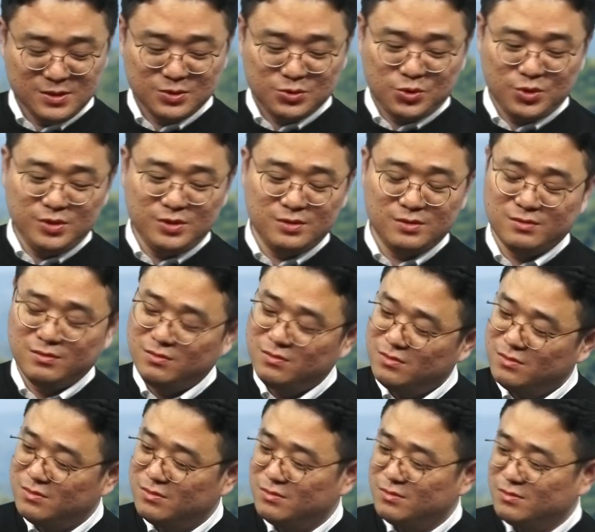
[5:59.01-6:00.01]
저희는
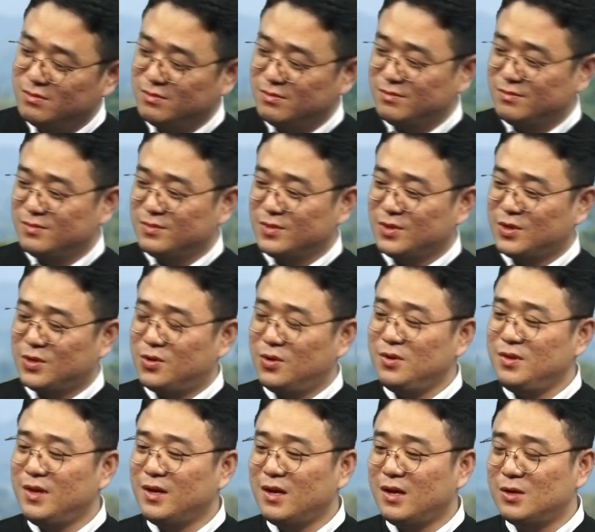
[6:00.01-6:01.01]

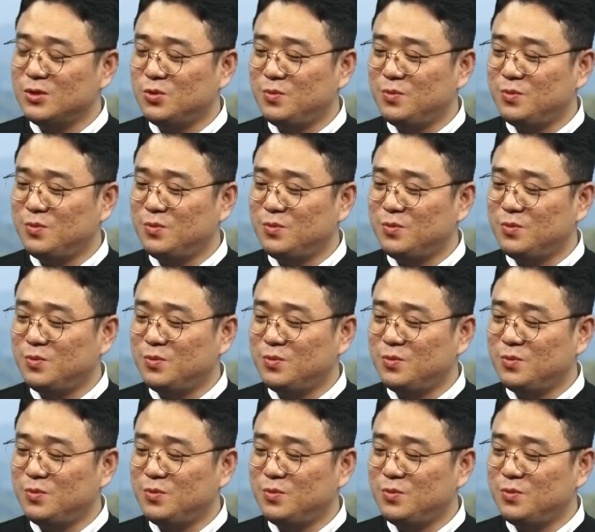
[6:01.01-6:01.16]
그런 생각을